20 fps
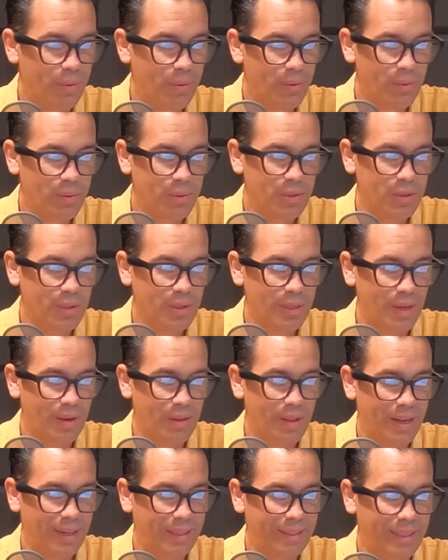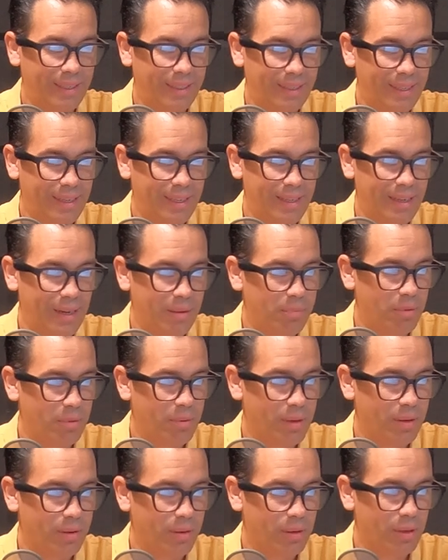Un gusto saludarte a ti y al
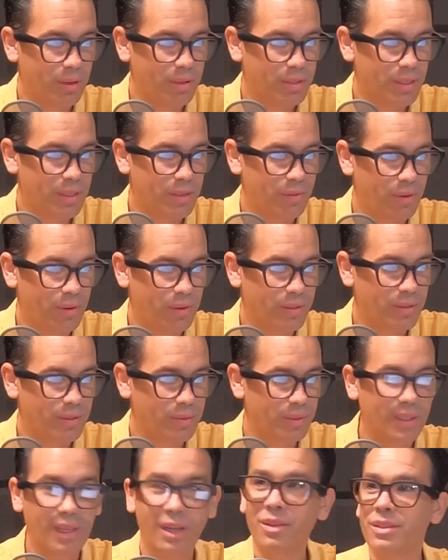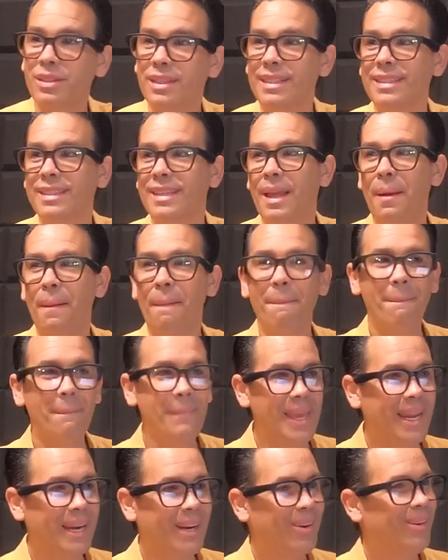público que nos hace favor de escucharnos en este
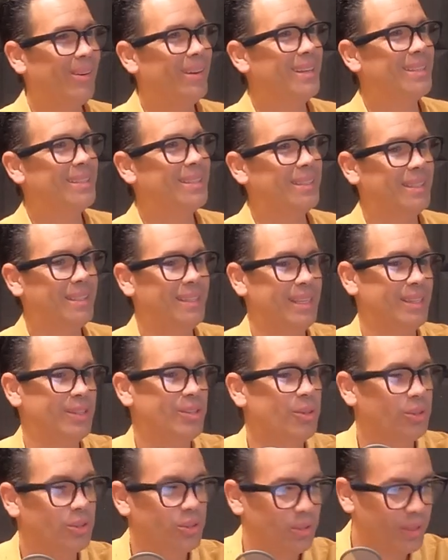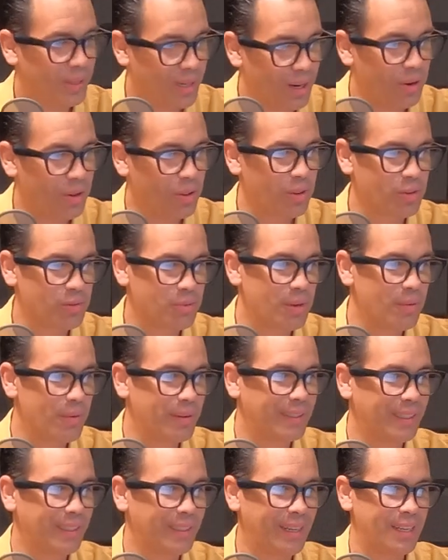miércoles 18 de enero de
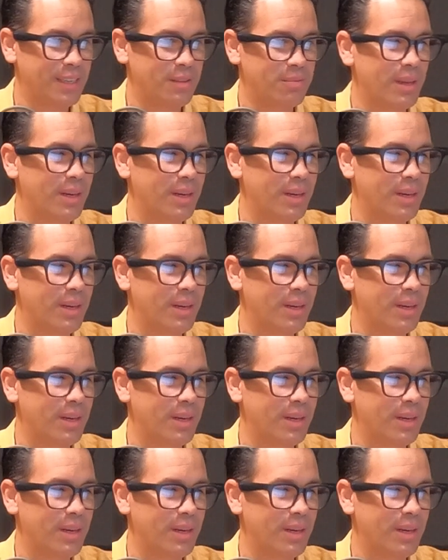2023,